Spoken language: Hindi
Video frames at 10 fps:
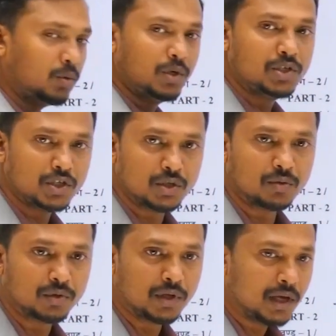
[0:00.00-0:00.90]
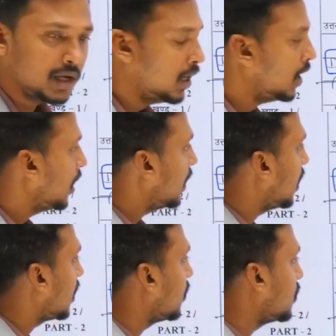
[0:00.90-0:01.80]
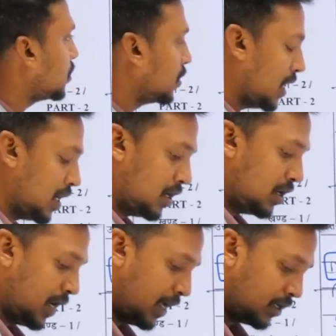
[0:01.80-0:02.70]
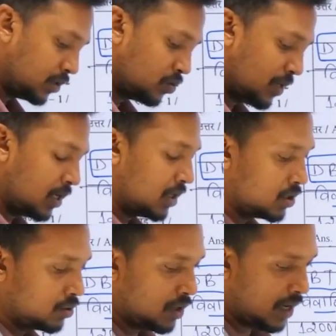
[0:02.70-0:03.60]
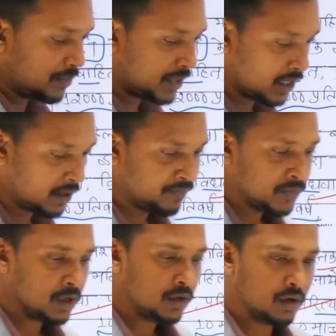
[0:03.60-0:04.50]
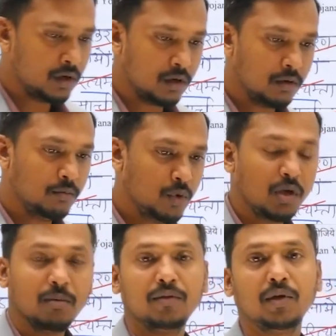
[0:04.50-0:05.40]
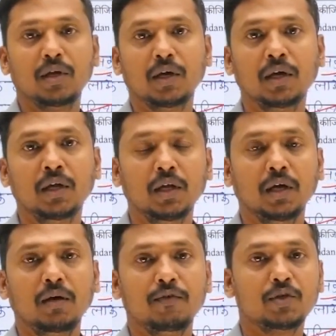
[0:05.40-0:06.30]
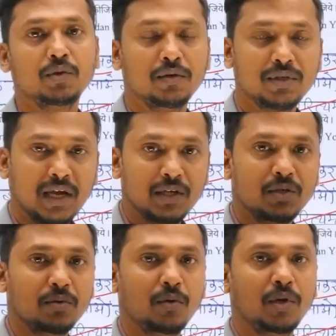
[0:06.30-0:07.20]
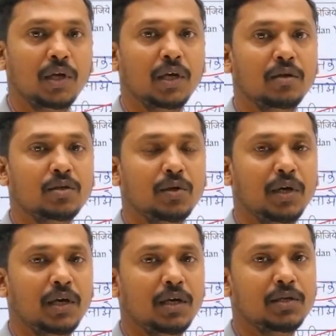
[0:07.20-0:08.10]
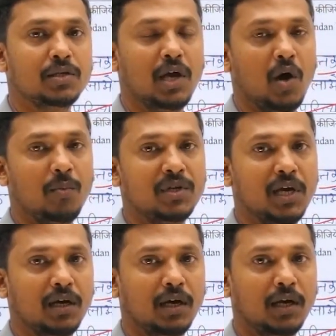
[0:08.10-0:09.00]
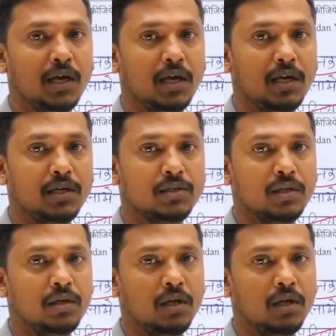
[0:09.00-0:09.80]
ही चीजें होती हैं है ना कि कुछ होता है कि लाइक uh, जो आपके मुख्यमंत्री हैं है ना विष्णुदेव साय जी उन्होंने जो है इस गांव में जाकर के इस दिन